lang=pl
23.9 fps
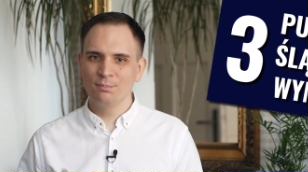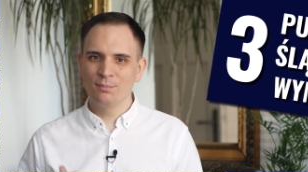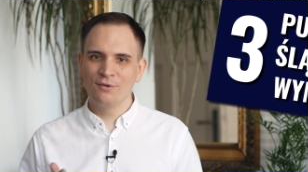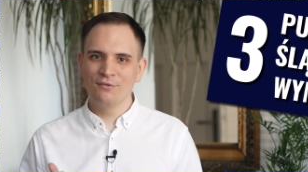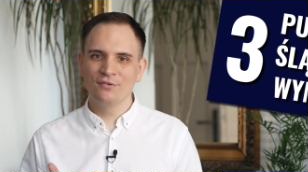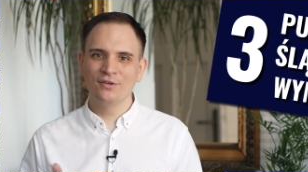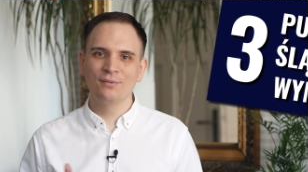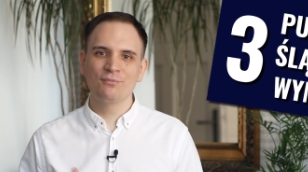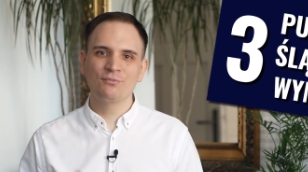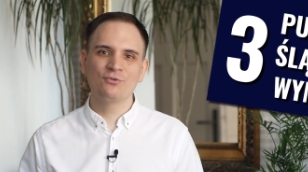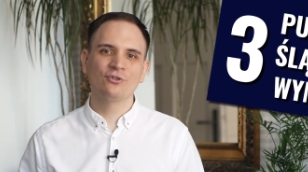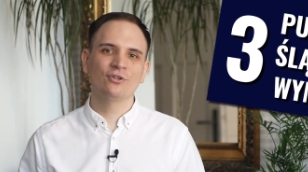
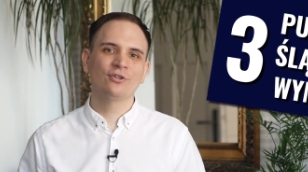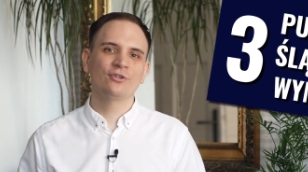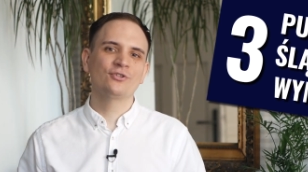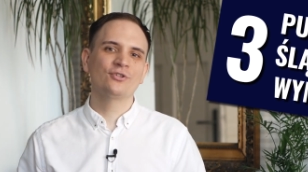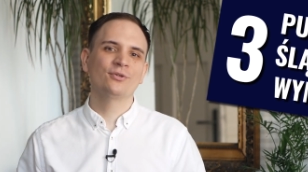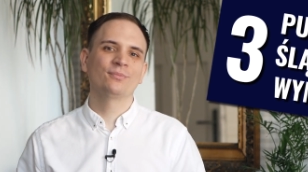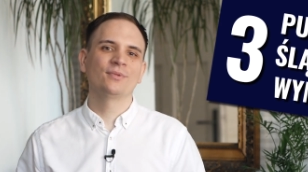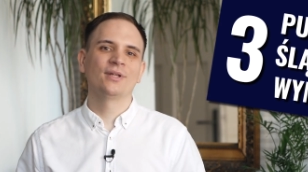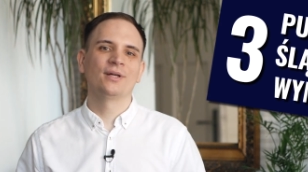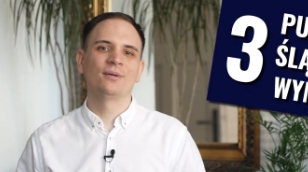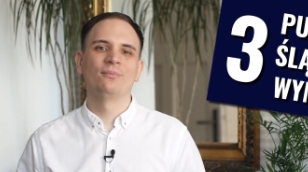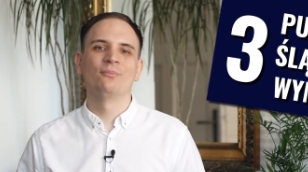bowiem przynoszą
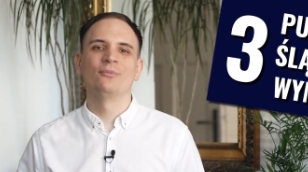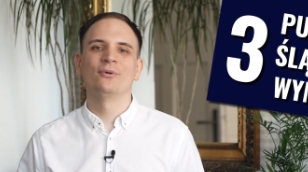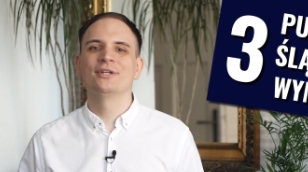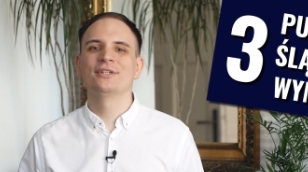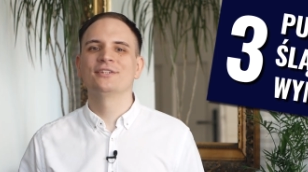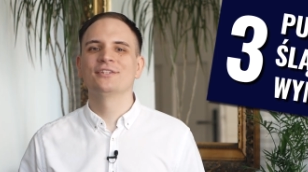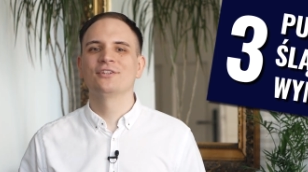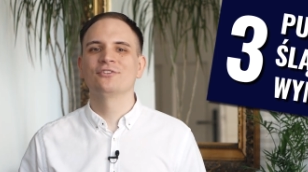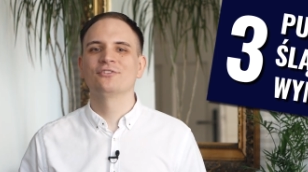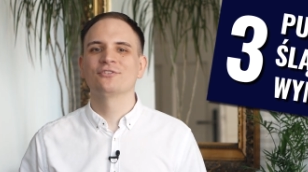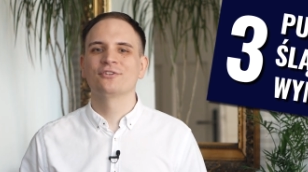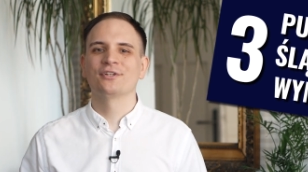nam
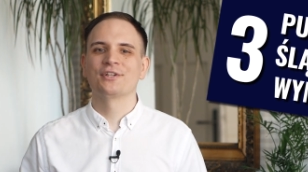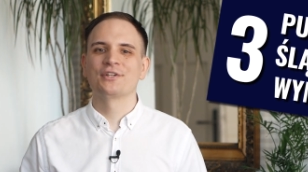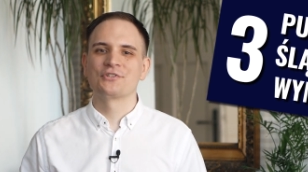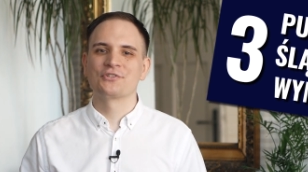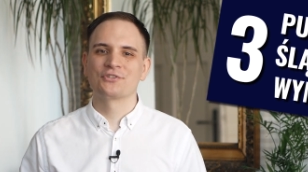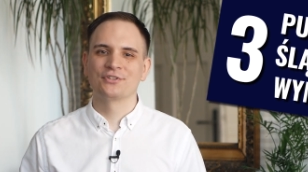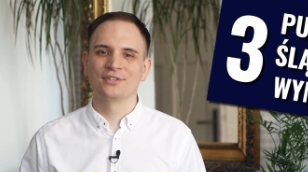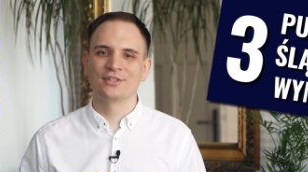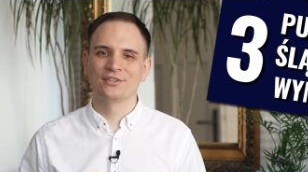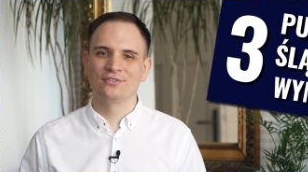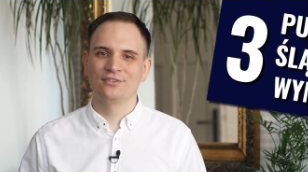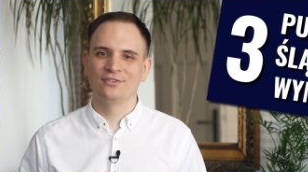błędne
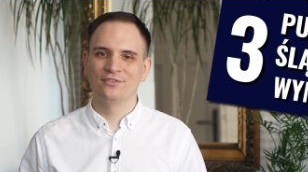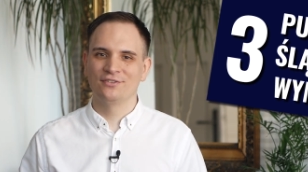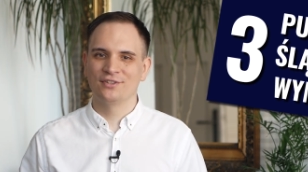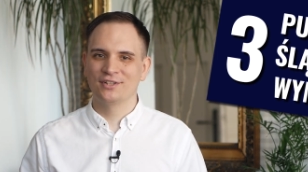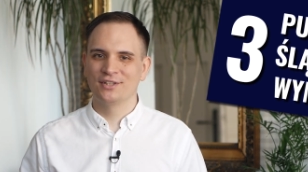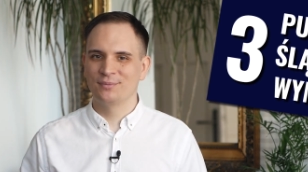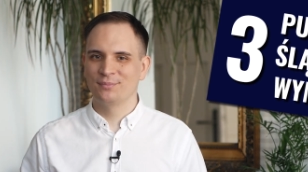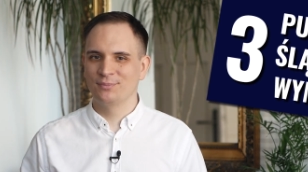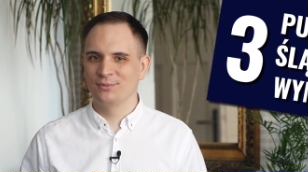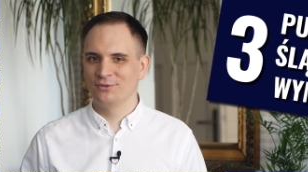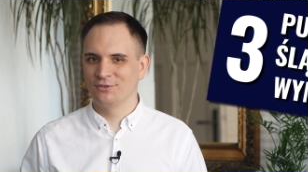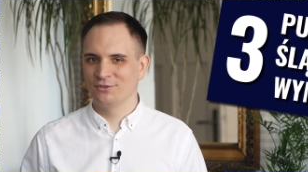skojarzenia z
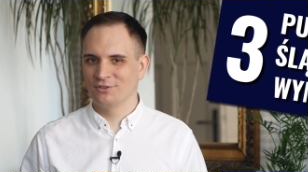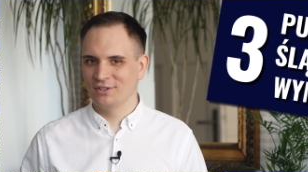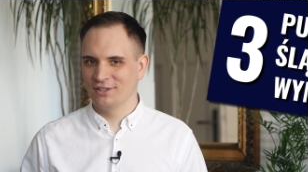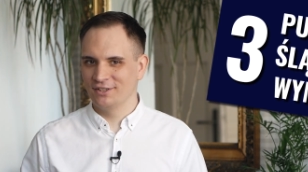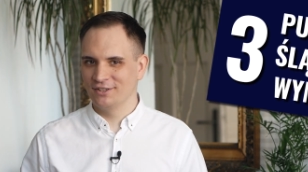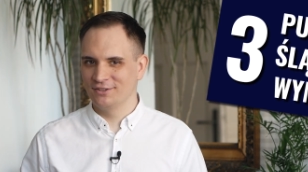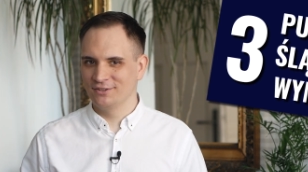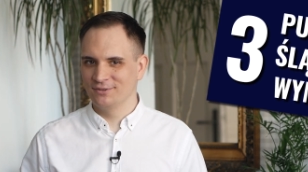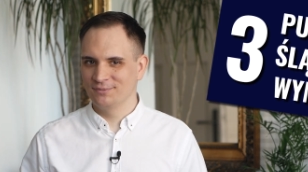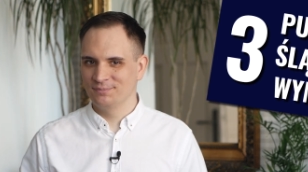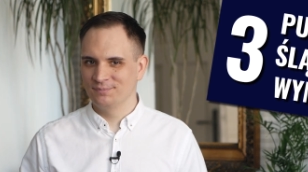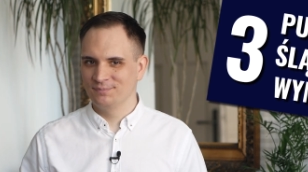języka
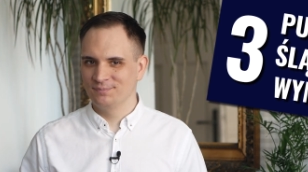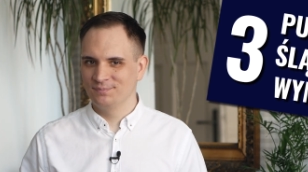polskiego.